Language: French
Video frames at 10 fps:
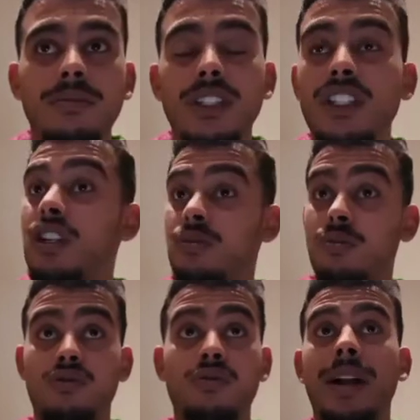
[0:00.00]
Déjà, je me
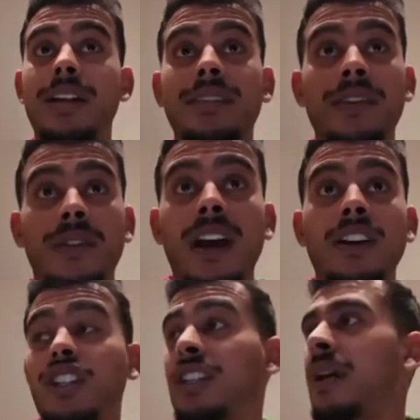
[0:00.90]
suis pas laissé faire.
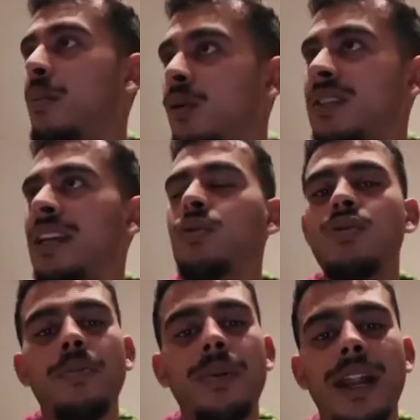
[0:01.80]
J'ai déposé une
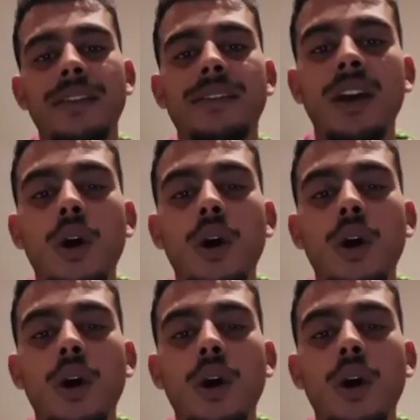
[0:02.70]
plainte